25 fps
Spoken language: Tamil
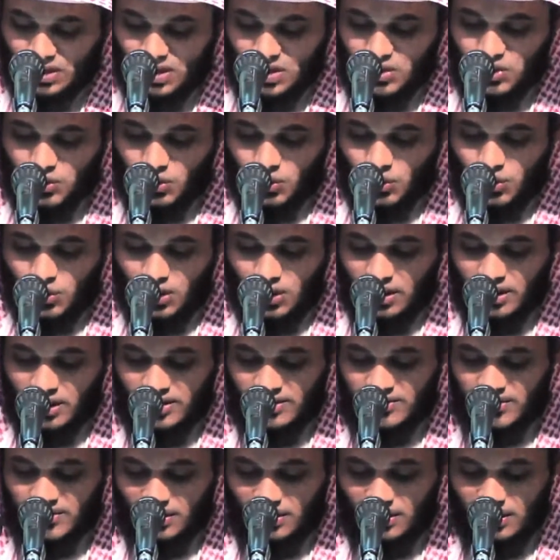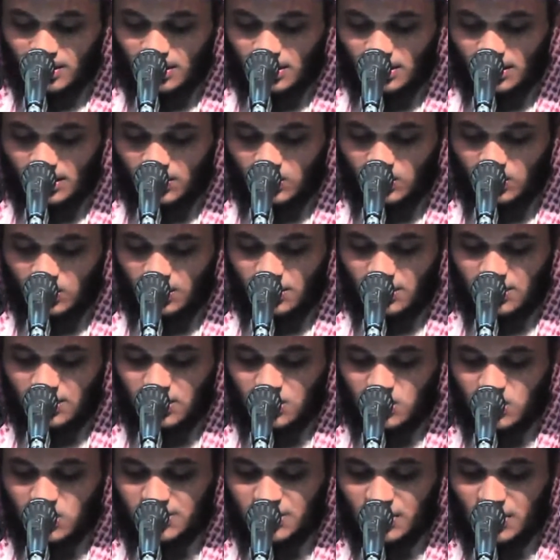ரசூலுல்லாஹி சல்லல்லாஹு
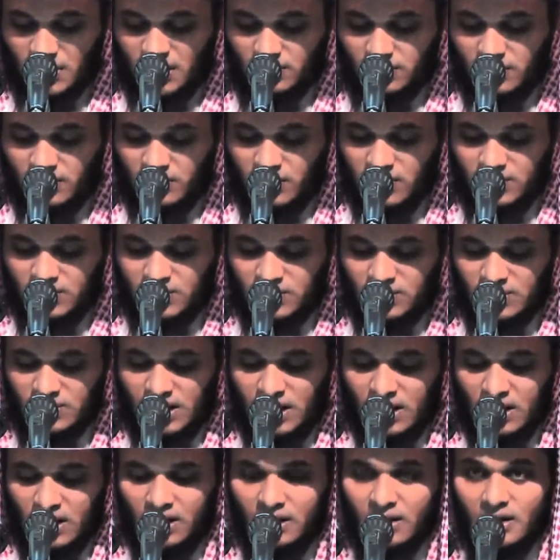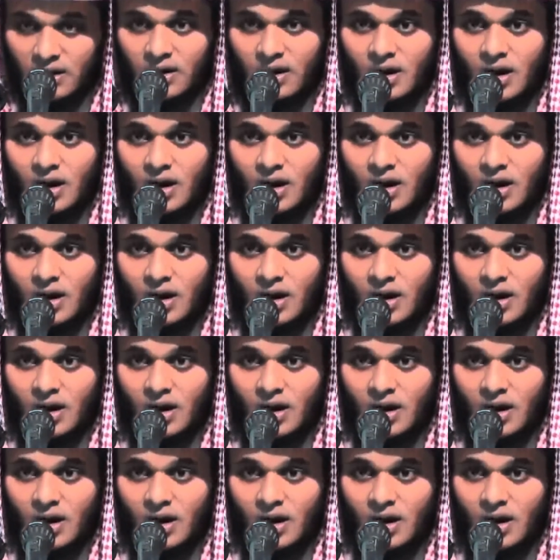அலிஹி வசல்லம் அவர்கள் சொன்னார்கள்